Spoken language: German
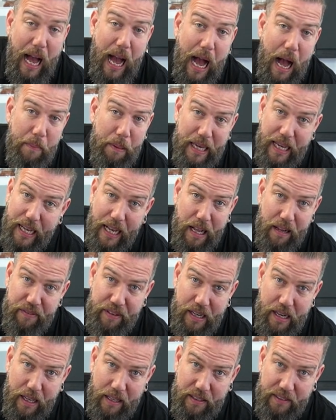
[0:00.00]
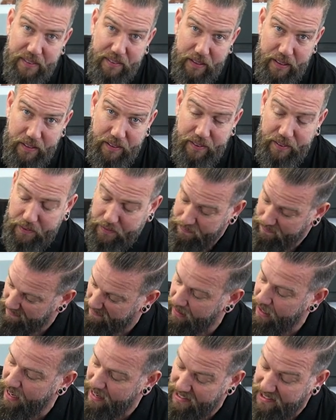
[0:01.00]
Aber egal wie lange es ist,
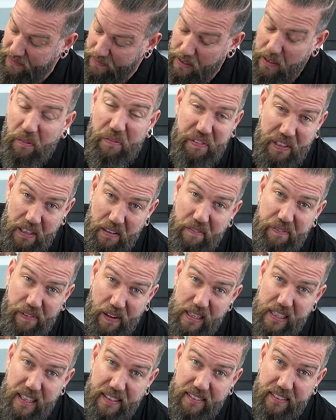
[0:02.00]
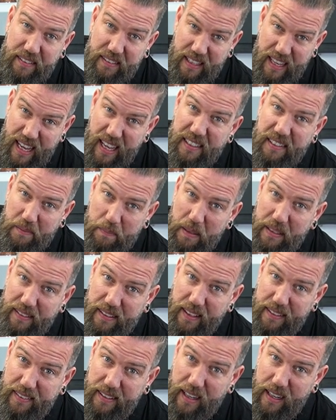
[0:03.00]
es wird auf jeden Fall jetzt erstmal
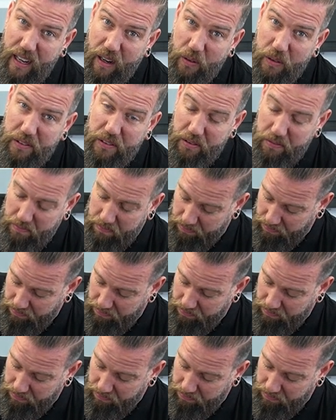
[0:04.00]
sehr, sehr laut.